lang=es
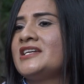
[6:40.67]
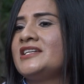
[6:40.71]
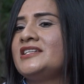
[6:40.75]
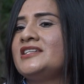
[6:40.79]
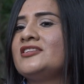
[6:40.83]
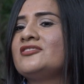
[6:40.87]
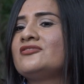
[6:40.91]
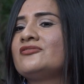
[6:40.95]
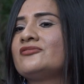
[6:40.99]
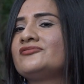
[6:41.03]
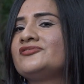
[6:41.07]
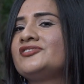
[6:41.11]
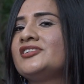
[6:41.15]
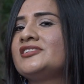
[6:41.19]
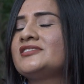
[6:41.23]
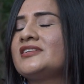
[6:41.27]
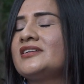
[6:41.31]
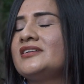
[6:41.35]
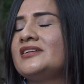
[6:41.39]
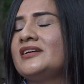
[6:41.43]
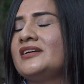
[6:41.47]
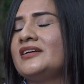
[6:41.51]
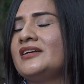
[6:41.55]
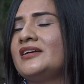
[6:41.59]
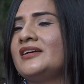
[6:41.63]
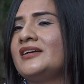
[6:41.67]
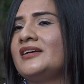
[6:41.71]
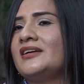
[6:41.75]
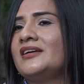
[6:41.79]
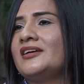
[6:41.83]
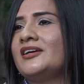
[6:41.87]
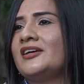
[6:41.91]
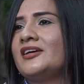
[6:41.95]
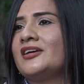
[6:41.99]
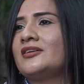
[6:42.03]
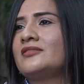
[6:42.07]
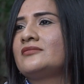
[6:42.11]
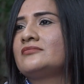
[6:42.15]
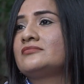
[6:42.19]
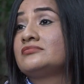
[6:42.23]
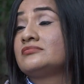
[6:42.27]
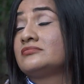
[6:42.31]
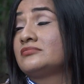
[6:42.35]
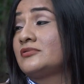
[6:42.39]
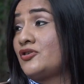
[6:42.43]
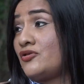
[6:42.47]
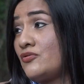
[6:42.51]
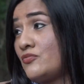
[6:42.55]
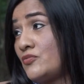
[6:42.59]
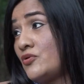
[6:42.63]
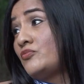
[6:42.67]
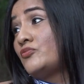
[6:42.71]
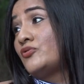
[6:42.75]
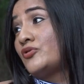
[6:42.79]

Y entonces, eh, como